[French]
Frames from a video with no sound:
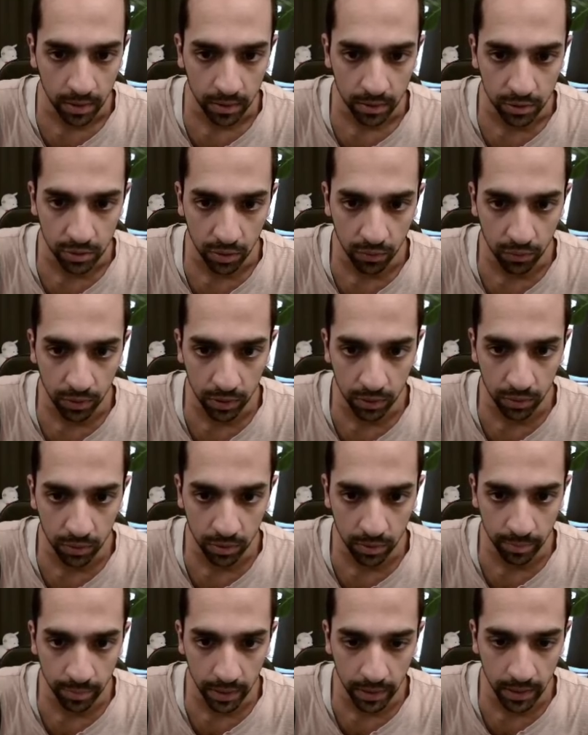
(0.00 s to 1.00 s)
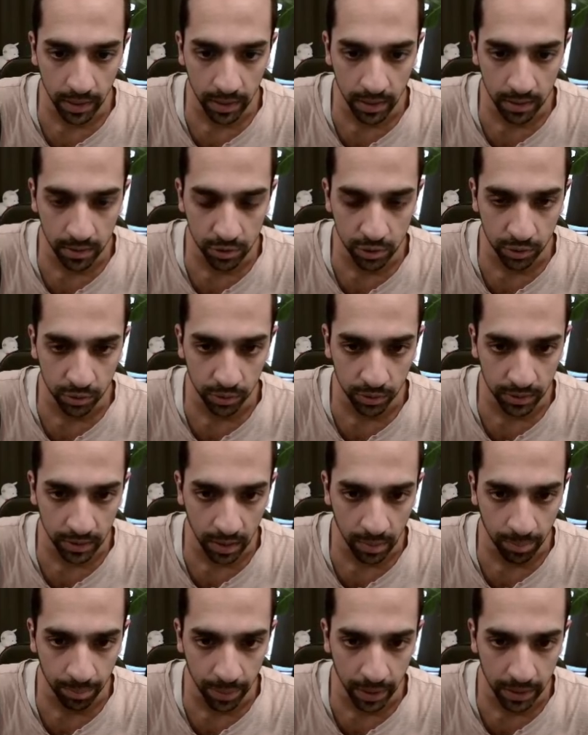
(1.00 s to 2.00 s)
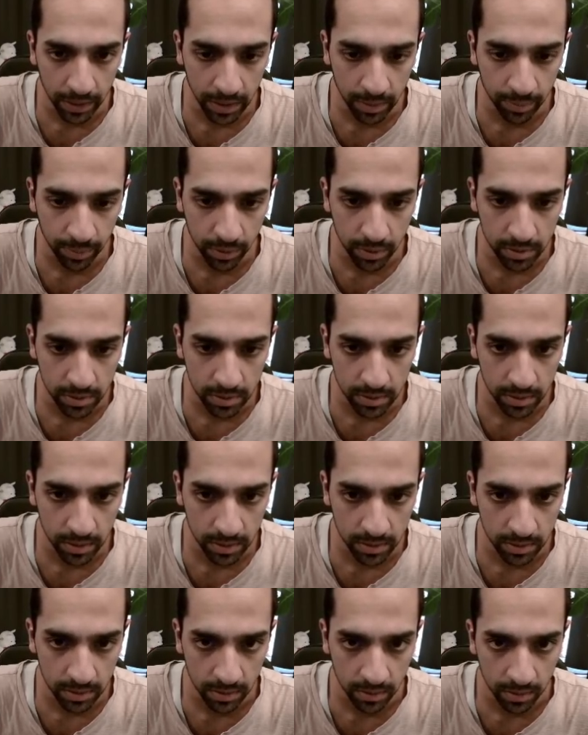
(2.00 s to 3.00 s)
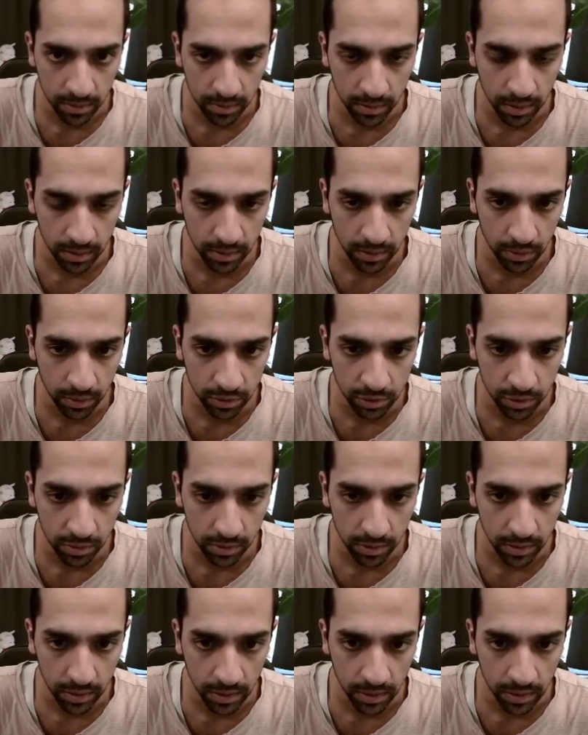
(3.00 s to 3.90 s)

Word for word: J'envoie donc bagaïde, je ne cale pas de riposte, ça c'est très dérangeant.